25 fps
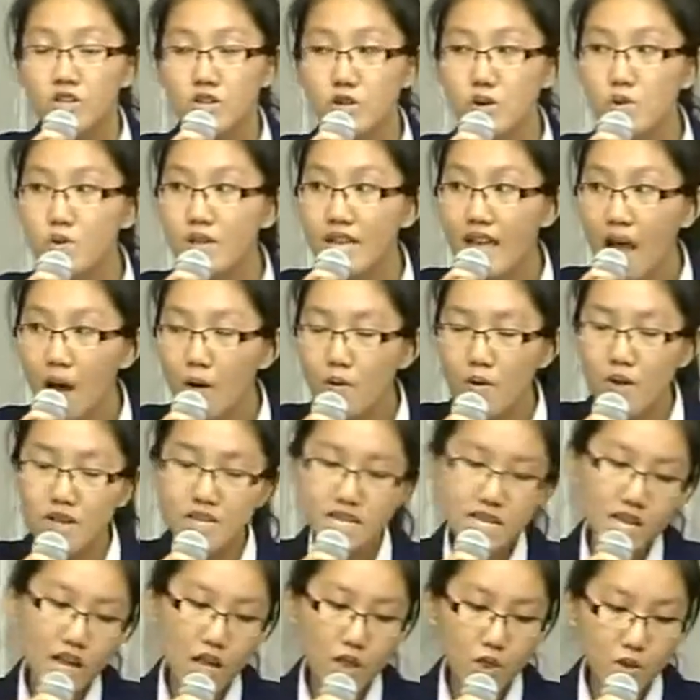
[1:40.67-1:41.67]
就跳跃
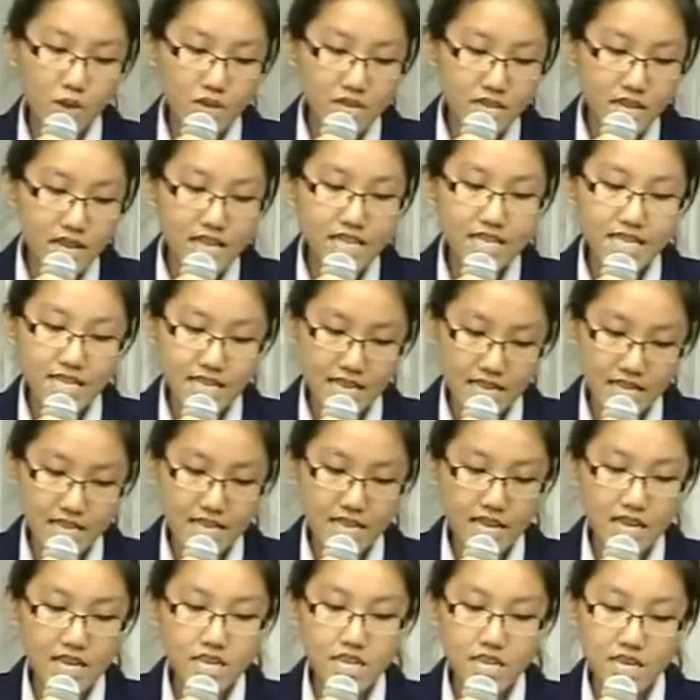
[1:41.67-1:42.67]
式的论证经
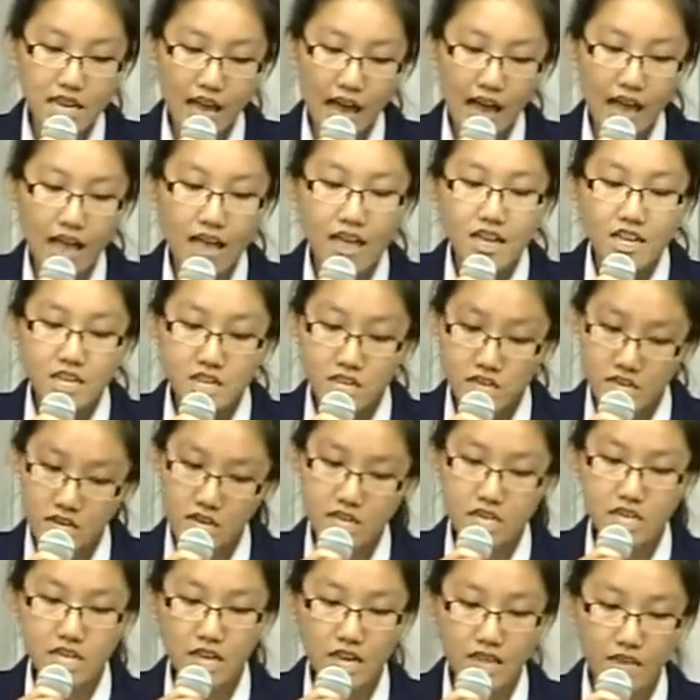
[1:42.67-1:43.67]
济是是
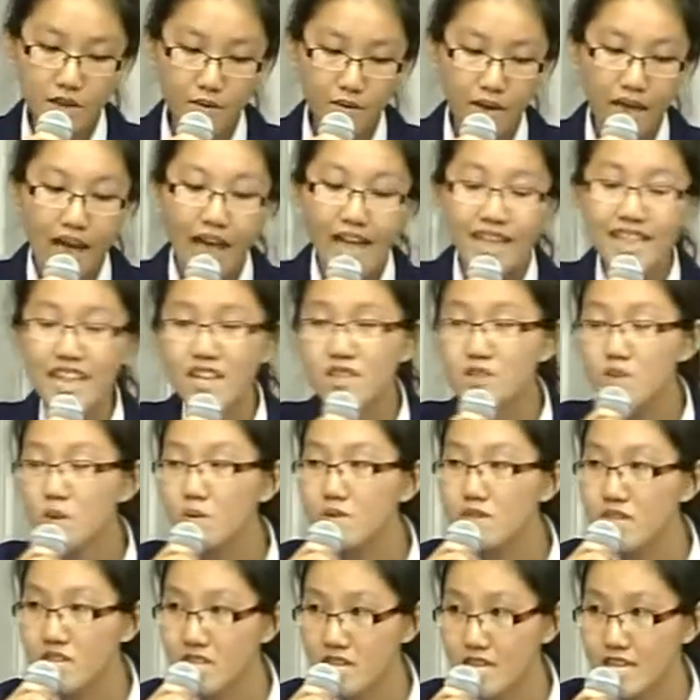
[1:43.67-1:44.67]
城市的灵魂，但这
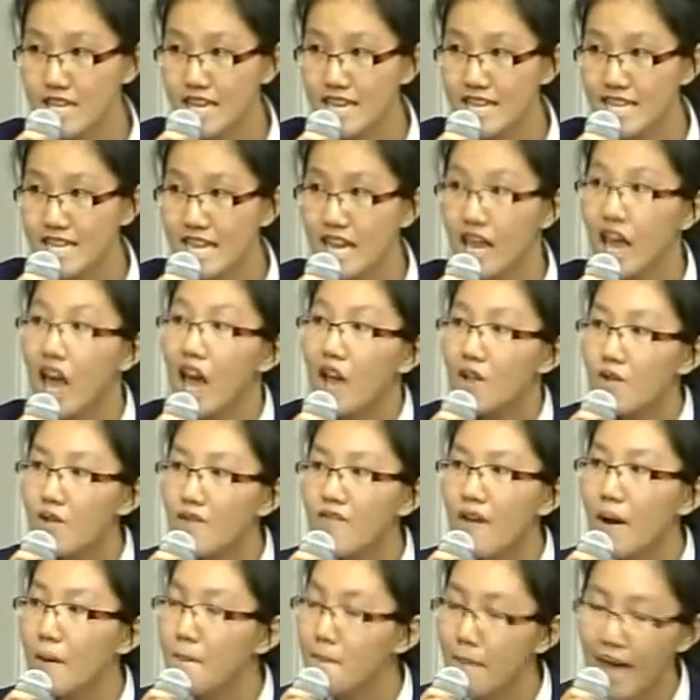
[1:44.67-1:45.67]
种直接性
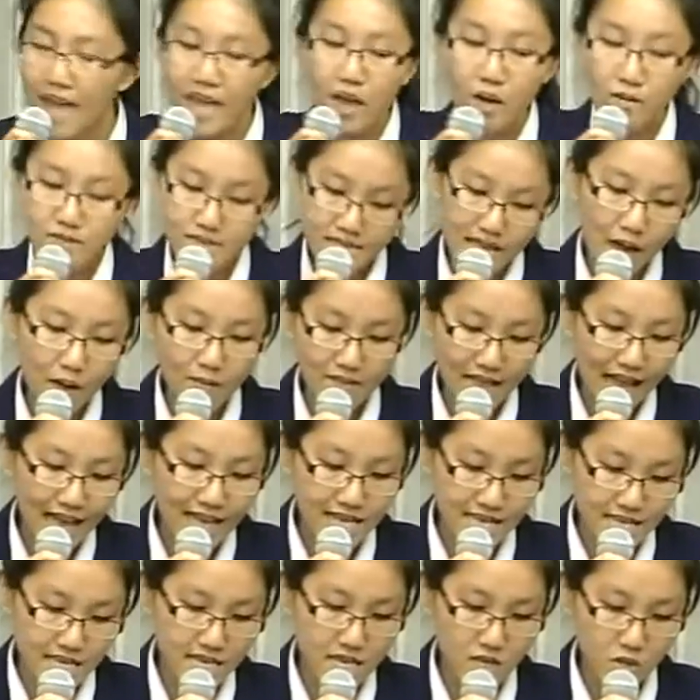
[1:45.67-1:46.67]
对方没有交
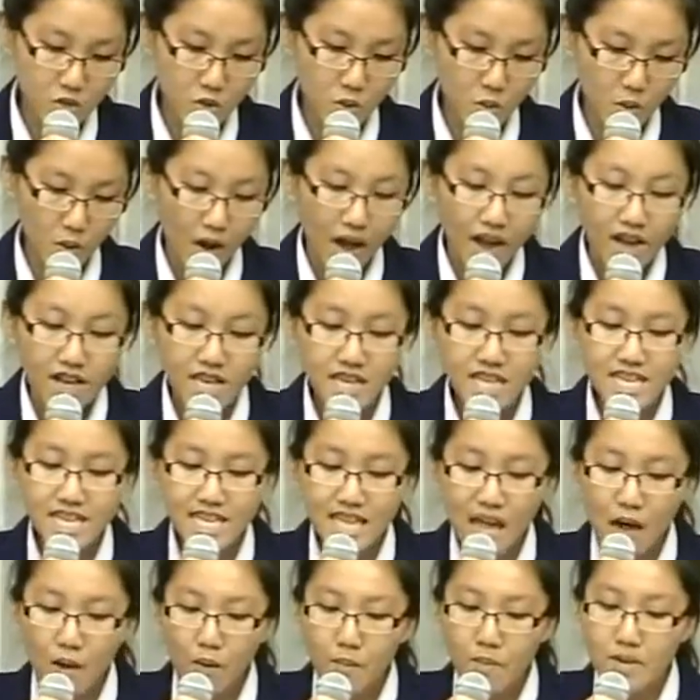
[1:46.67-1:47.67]
代清楚。可是
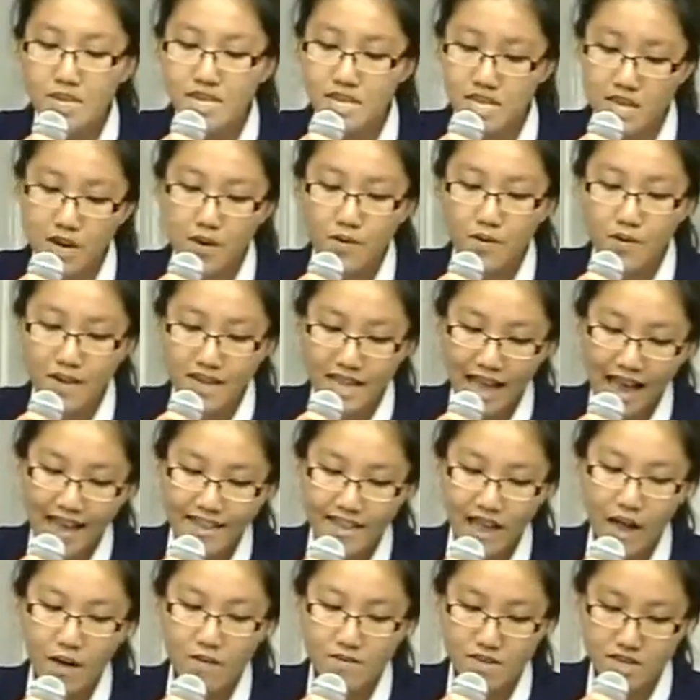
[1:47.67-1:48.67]
当我们深入的
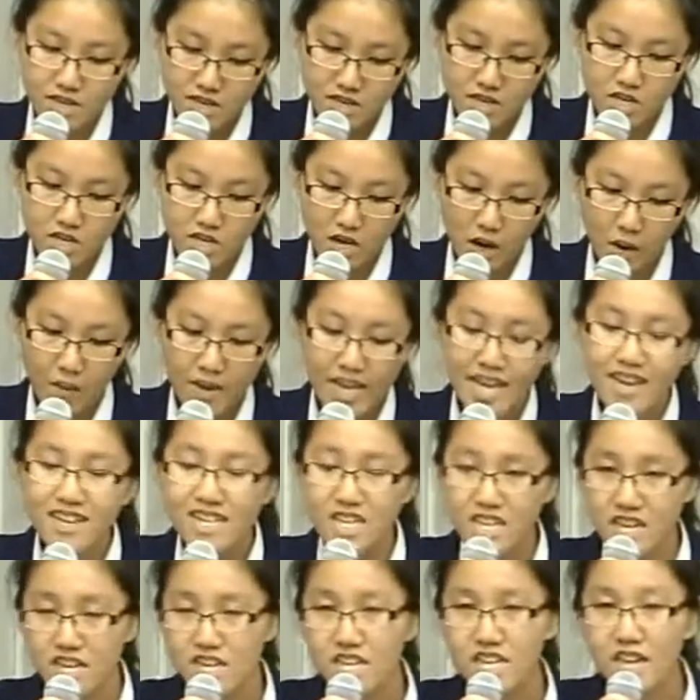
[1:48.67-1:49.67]
探讨的时候，一个
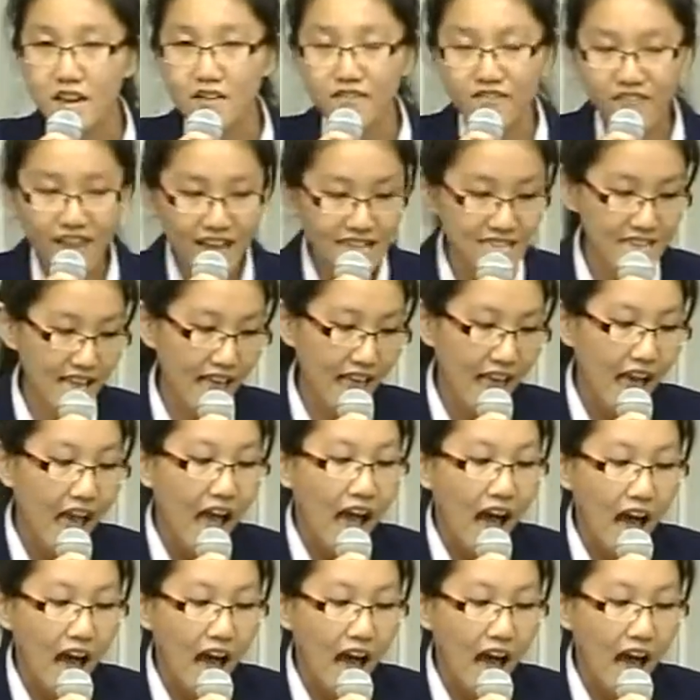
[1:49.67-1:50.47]
城市的发展，